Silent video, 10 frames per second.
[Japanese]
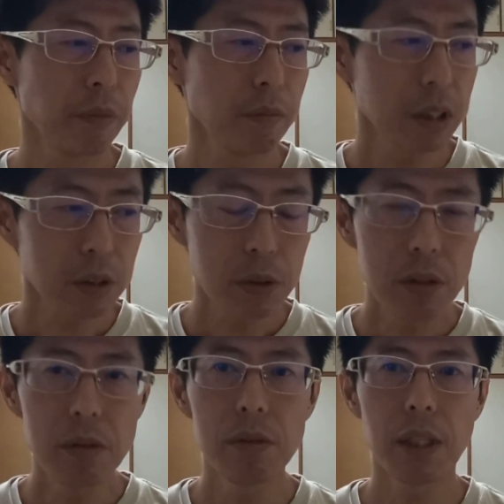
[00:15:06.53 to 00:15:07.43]
まあ、そうい
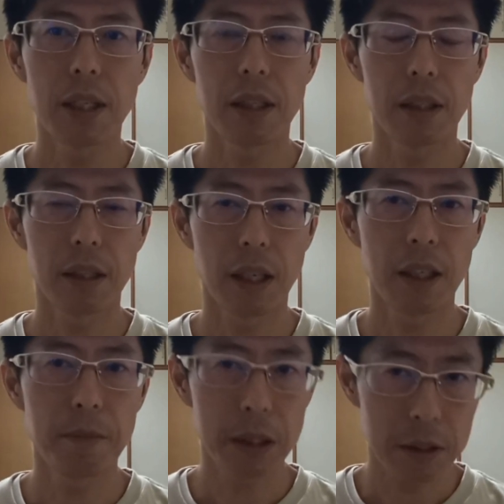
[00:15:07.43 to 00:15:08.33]
うふうなあ
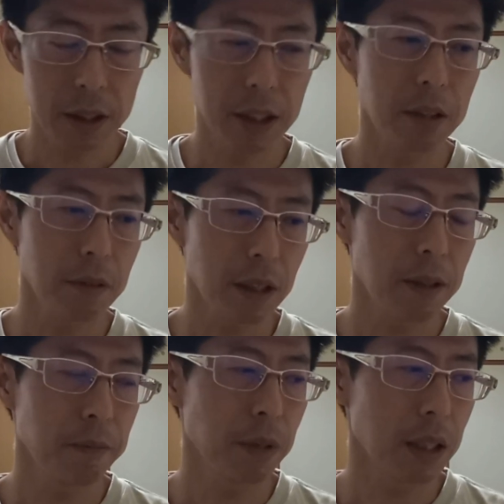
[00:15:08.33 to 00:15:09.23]
りますしだと
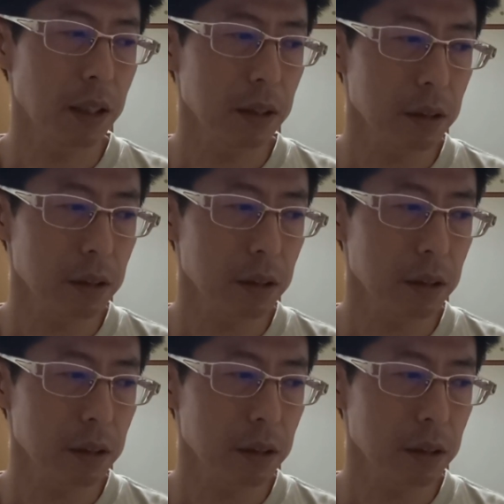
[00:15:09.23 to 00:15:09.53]
か、まあ、